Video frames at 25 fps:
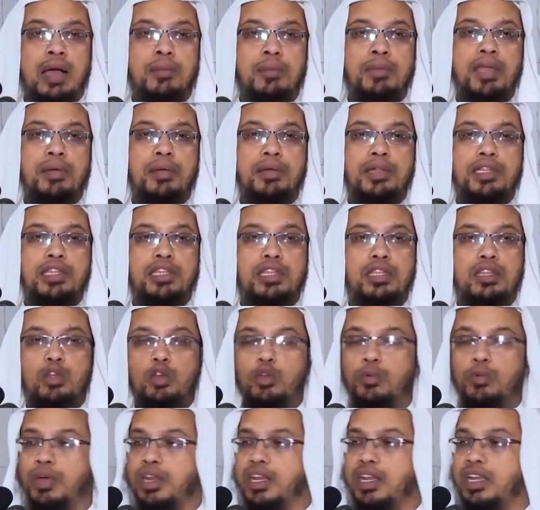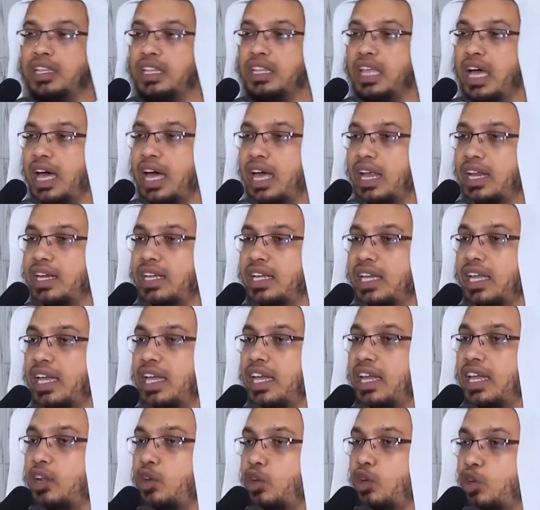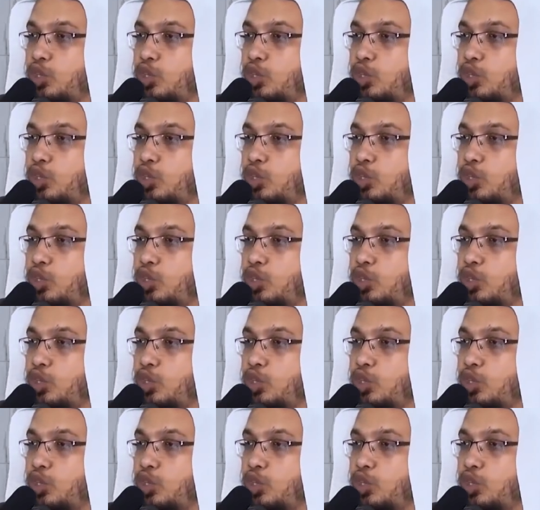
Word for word: আমি আমার তরবারির ধারকে